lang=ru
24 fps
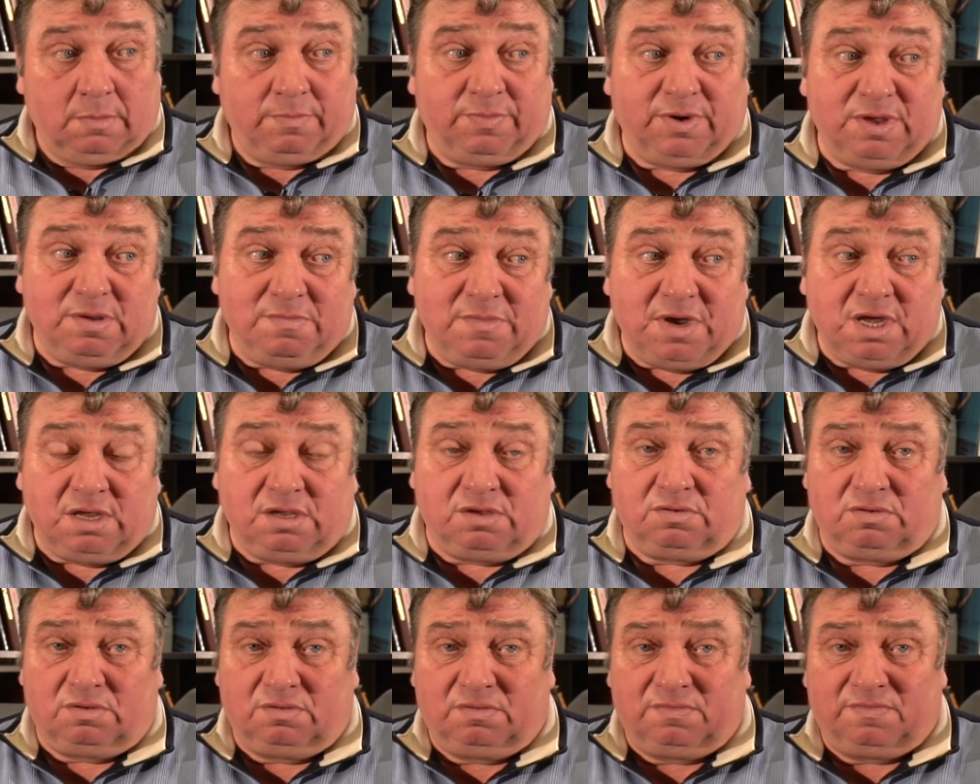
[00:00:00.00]

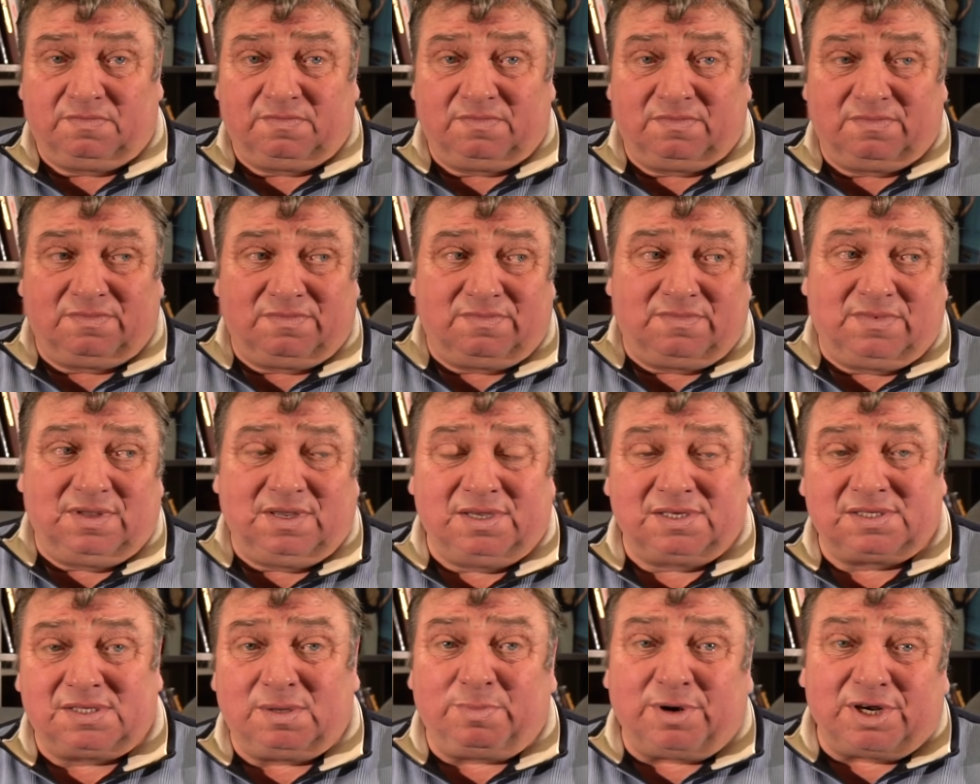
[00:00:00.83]
Понимаете, он
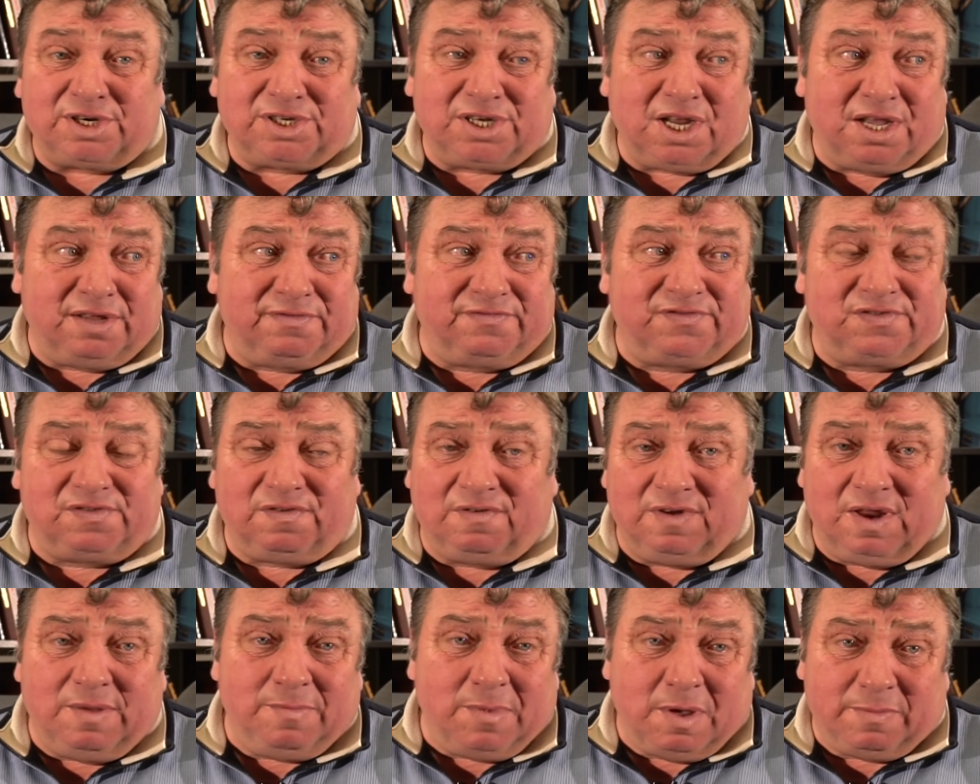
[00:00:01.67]
изображает все
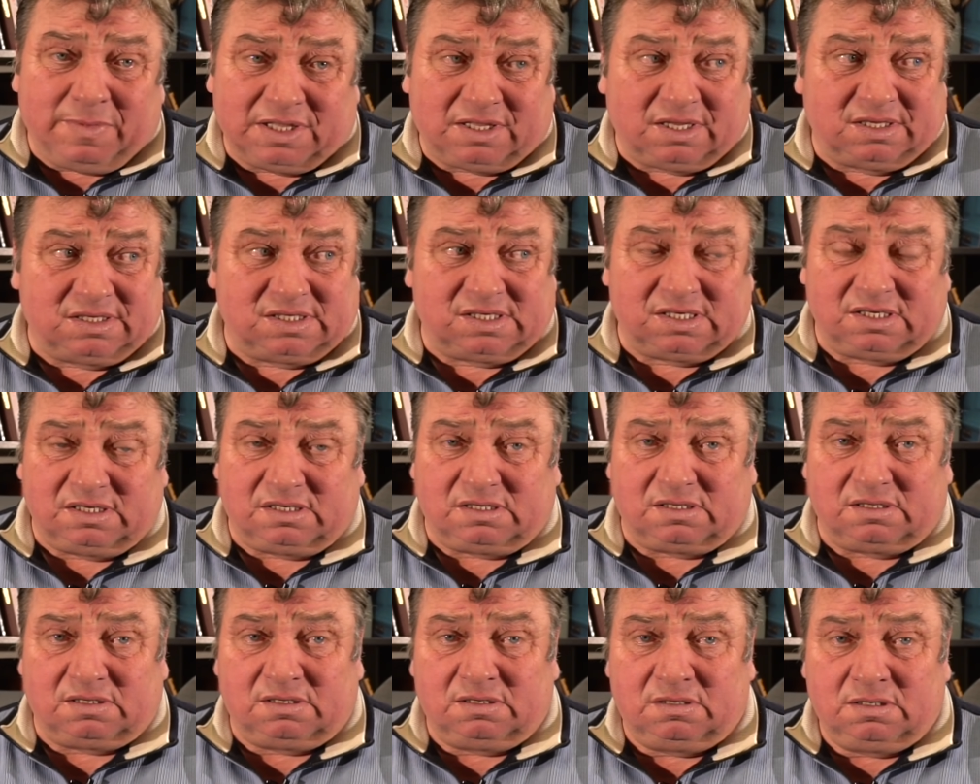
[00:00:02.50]
время
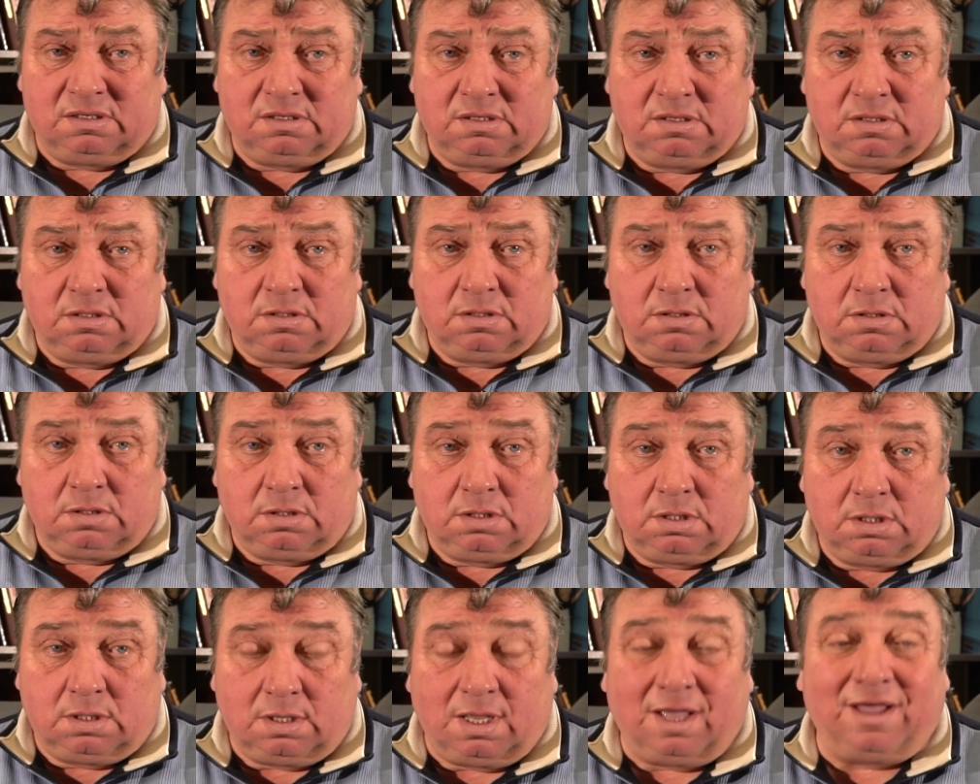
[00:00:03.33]
мотоцикл.
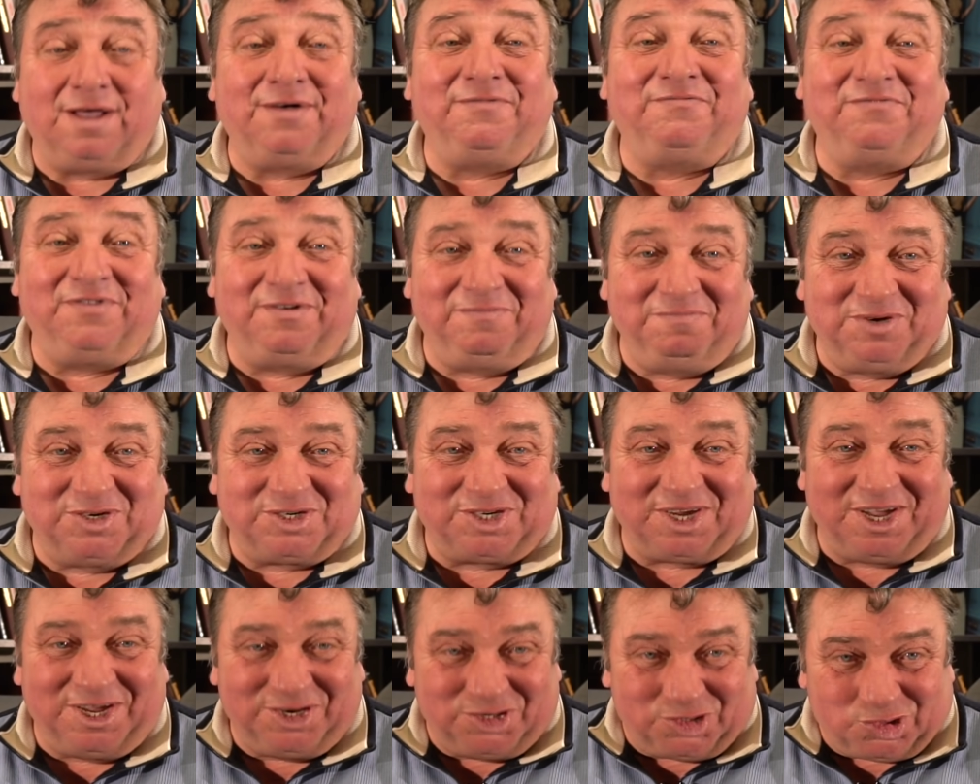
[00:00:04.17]
А, вам
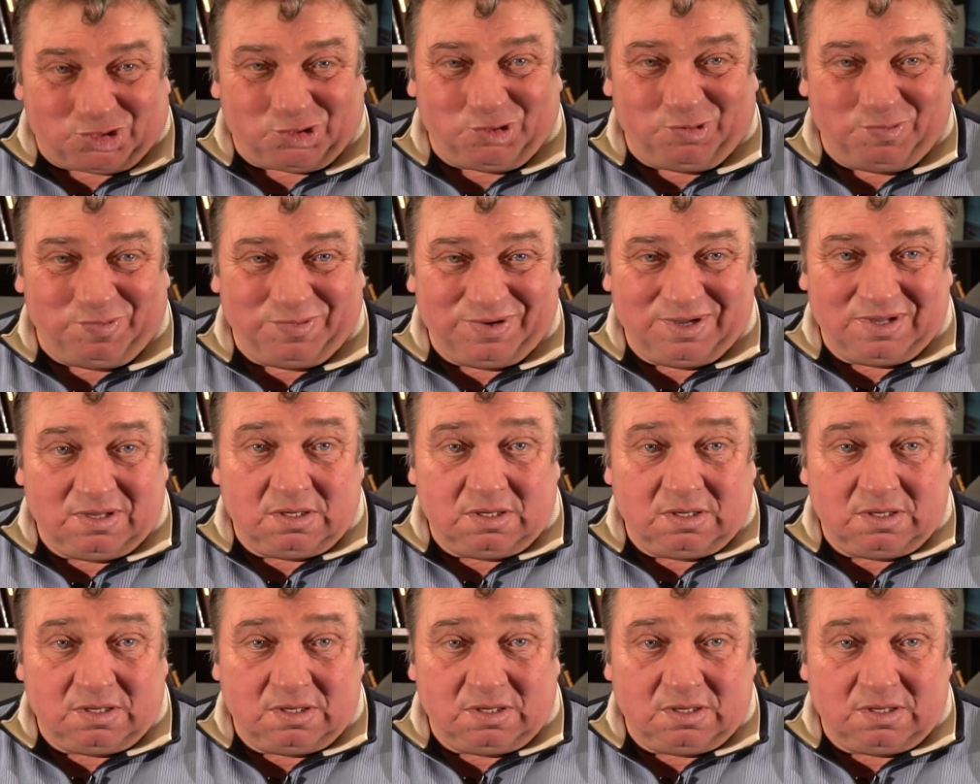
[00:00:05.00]
мешает шум?